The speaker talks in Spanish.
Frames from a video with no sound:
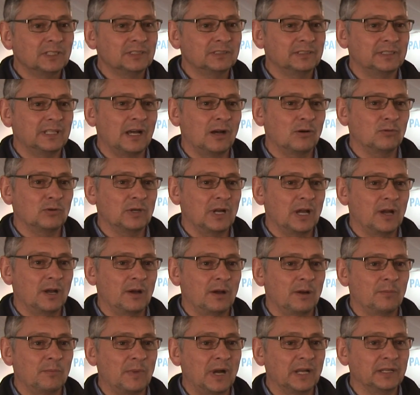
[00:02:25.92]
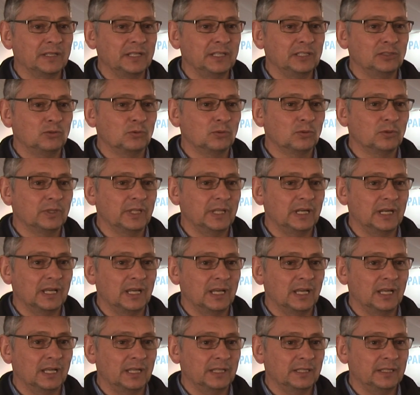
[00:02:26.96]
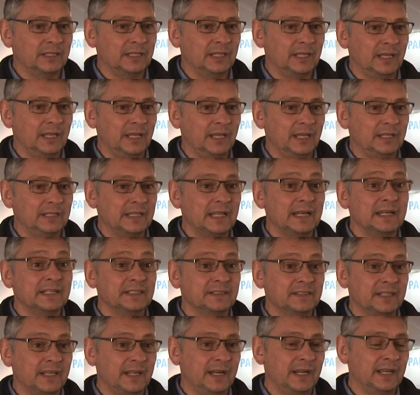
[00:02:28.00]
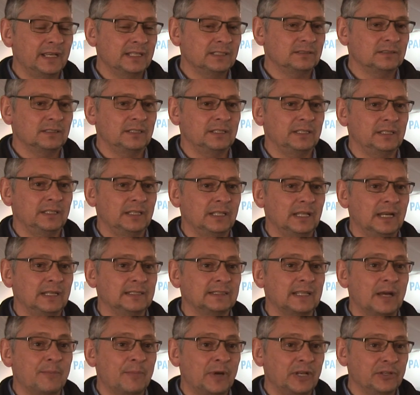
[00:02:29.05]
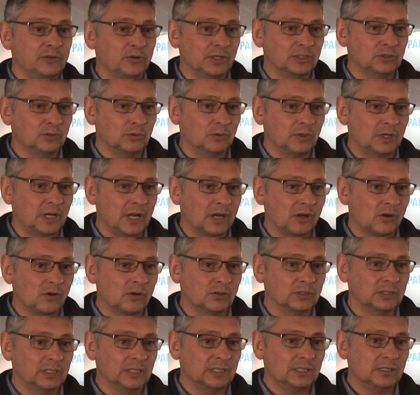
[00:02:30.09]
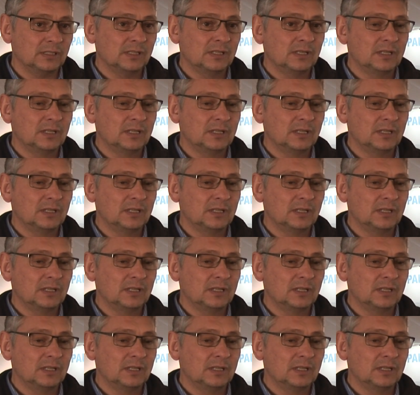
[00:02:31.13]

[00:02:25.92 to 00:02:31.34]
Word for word: da una magnitud del interés y del tamaño que tuvo la ronda